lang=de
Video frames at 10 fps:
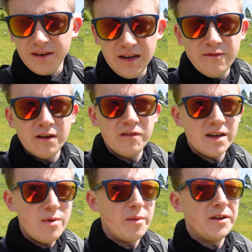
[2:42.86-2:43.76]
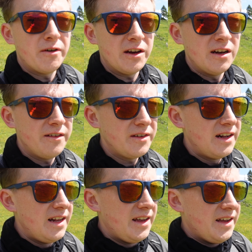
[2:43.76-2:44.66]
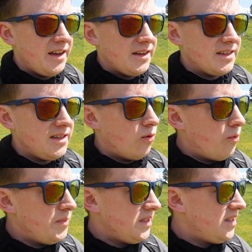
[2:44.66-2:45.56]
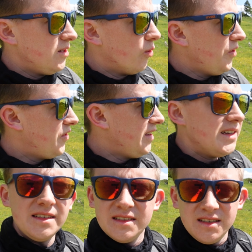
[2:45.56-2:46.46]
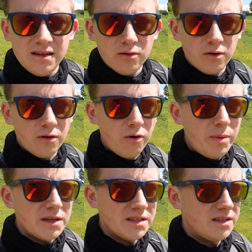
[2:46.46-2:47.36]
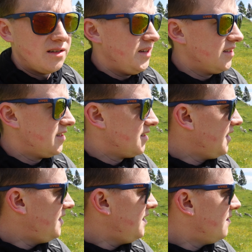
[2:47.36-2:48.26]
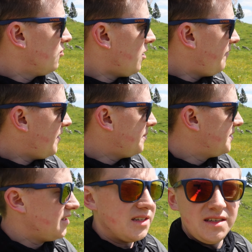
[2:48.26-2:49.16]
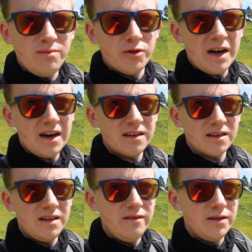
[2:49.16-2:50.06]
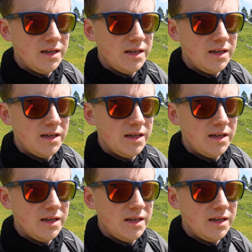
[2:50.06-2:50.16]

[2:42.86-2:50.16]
die liefern wir immer bei Tracking Live. Das hier oben ist die größte Hirtensiedlung Europas. Wenn ich das richtig im Kopf habe, sind das sieben oder acht aktive